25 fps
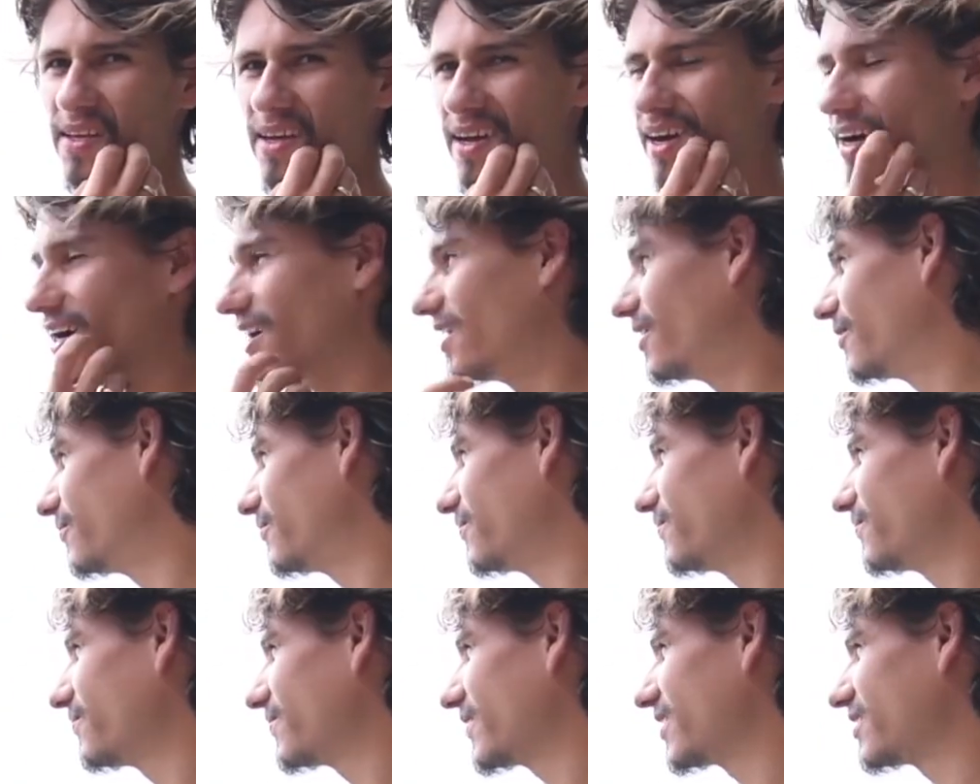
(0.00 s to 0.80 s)

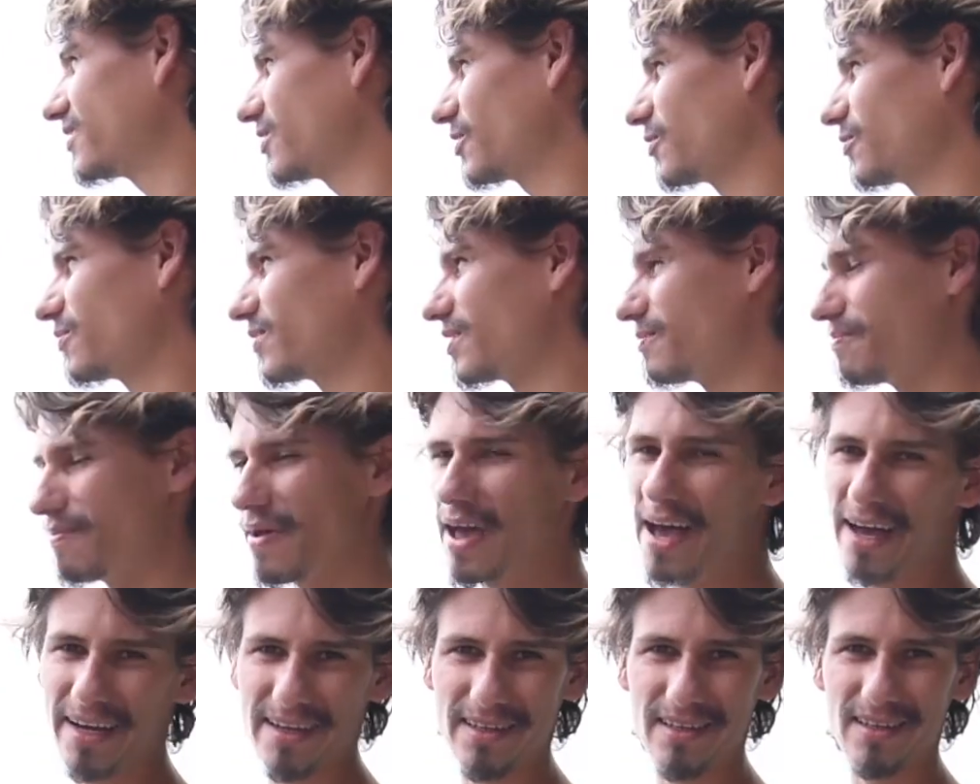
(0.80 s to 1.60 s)
Ähm, da drüben die
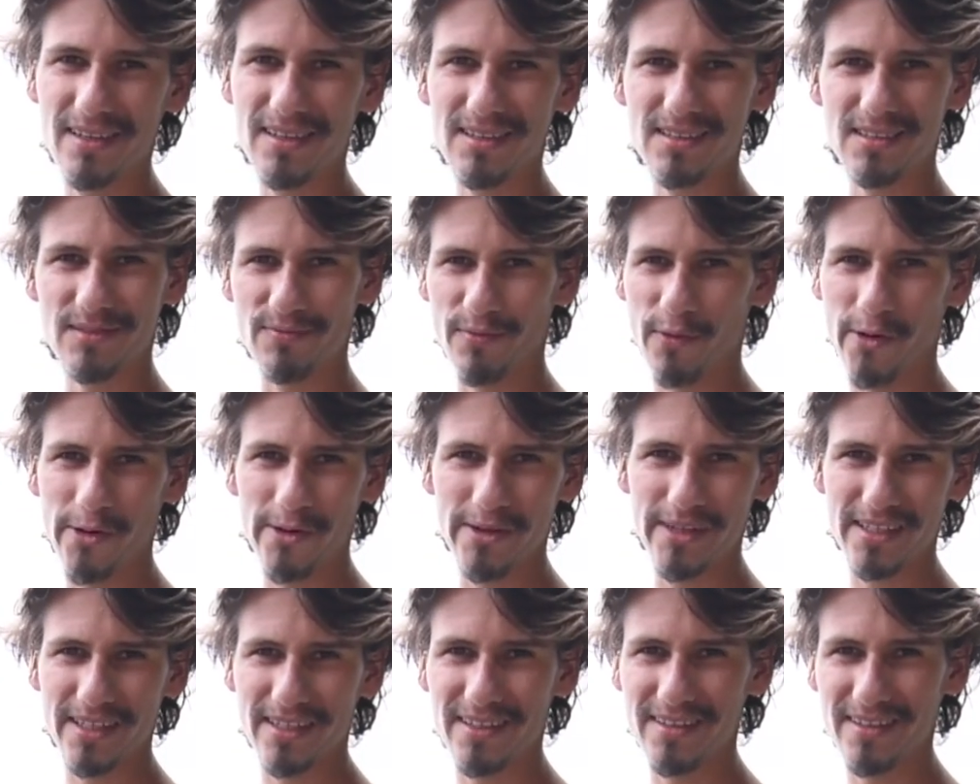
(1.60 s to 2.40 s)
Berge, die
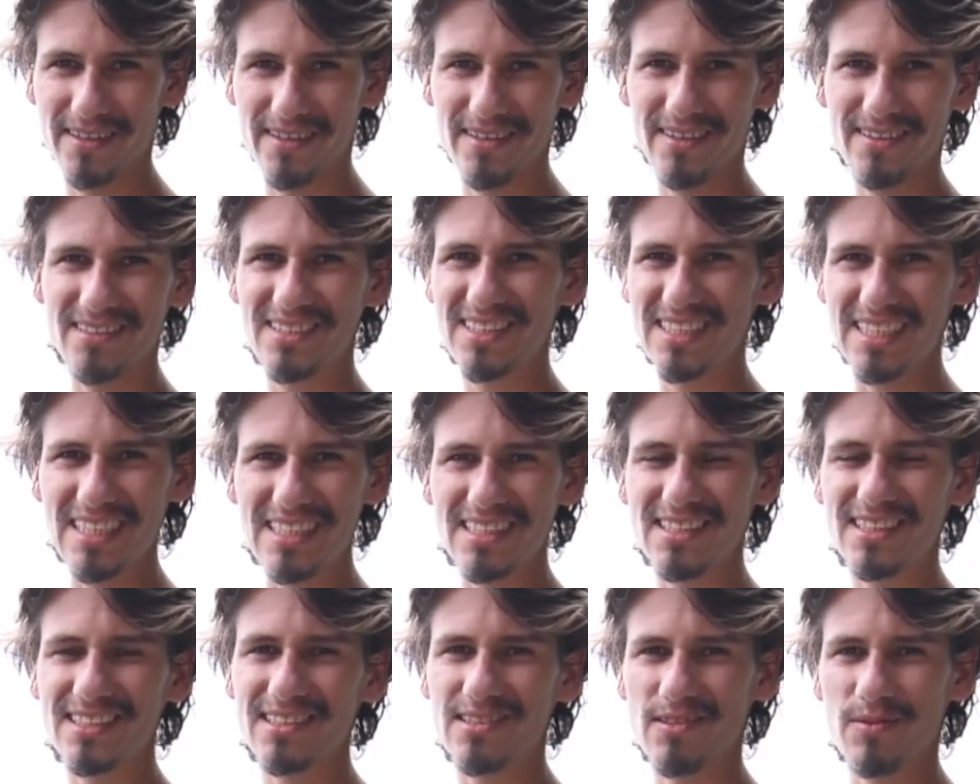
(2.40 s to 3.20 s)
Wolken ziehen
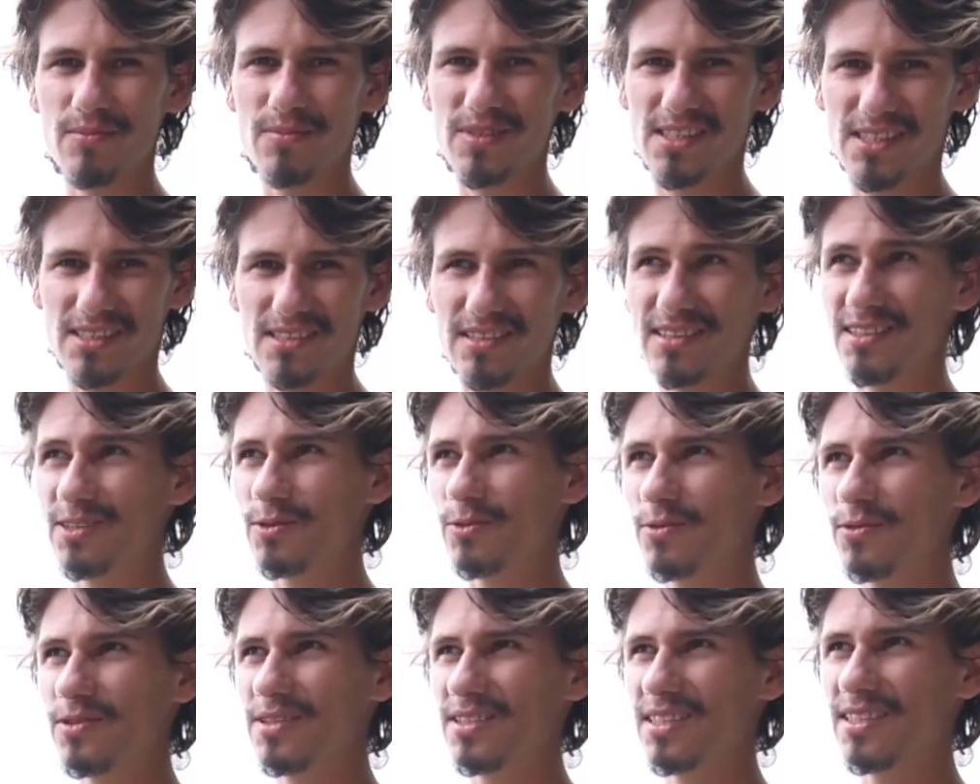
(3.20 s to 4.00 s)
sich so ein bisschen
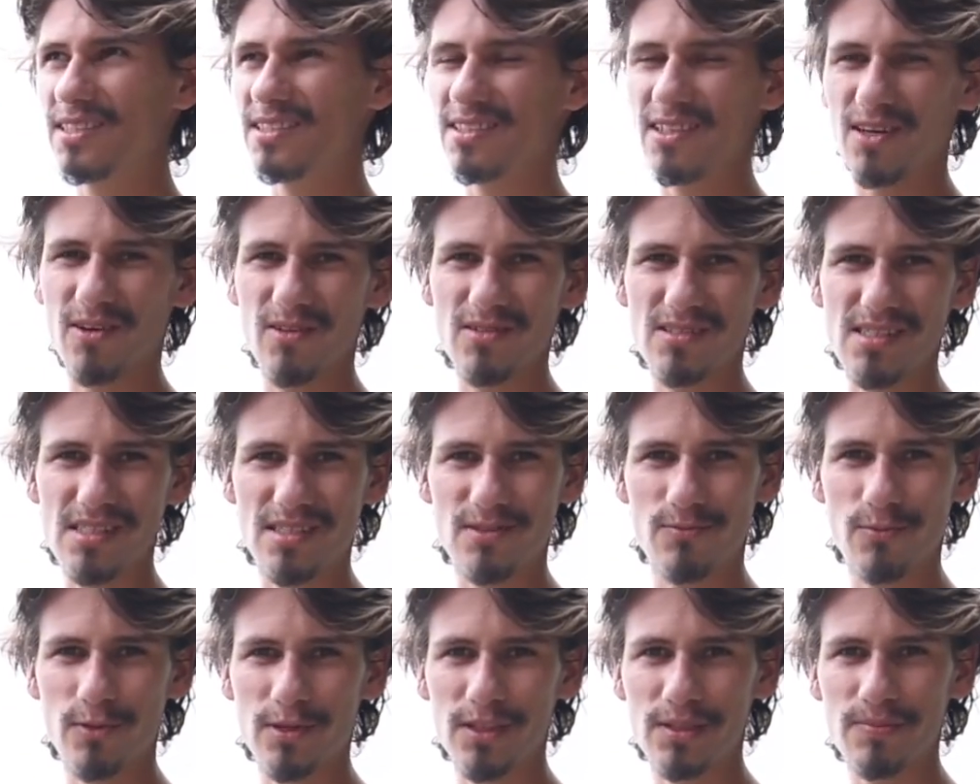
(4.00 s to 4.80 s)
zu. Sieht so aus,
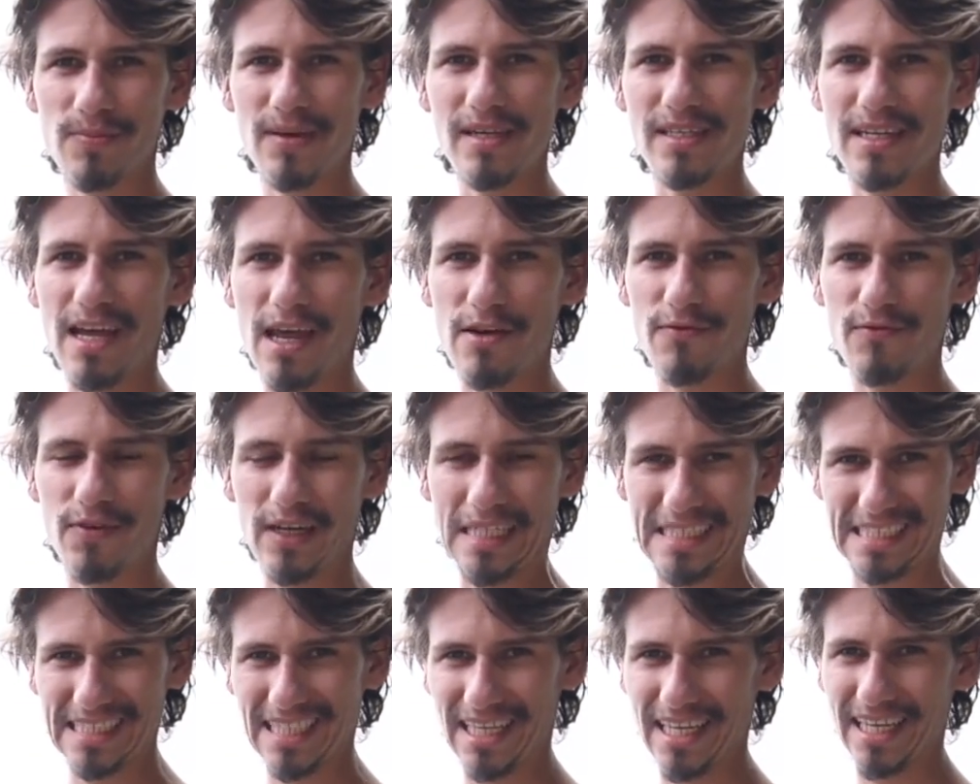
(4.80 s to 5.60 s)
als würde es bald
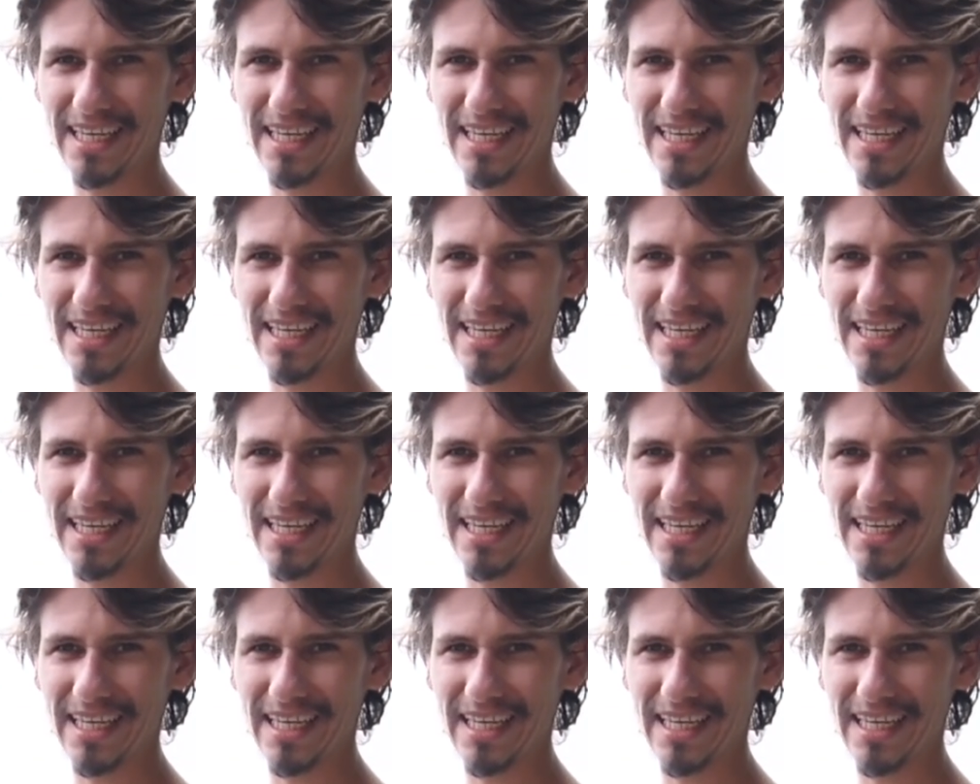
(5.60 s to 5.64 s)
anfangen zu